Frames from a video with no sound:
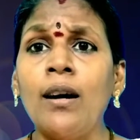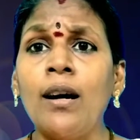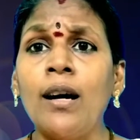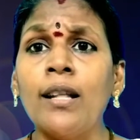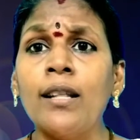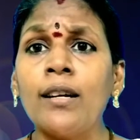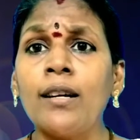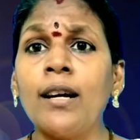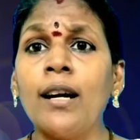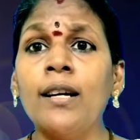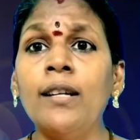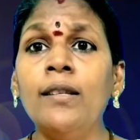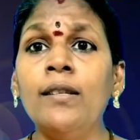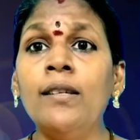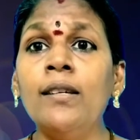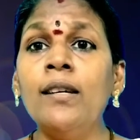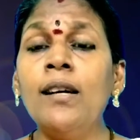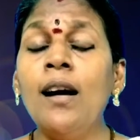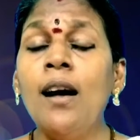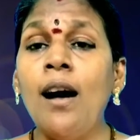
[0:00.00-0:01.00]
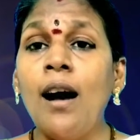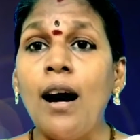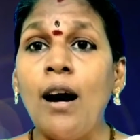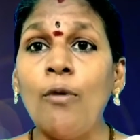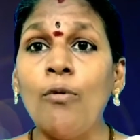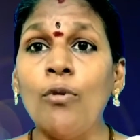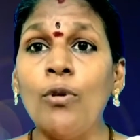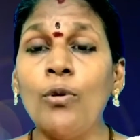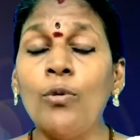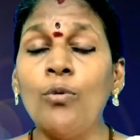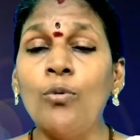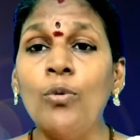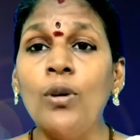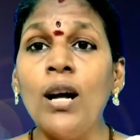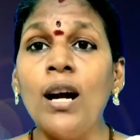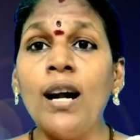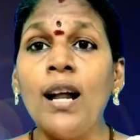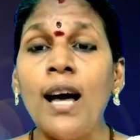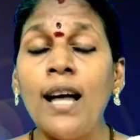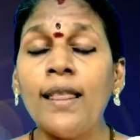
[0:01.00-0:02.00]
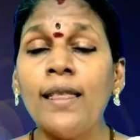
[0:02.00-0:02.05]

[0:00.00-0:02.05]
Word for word: அதற்கடுத்து அவங்களுக்கு உண்டான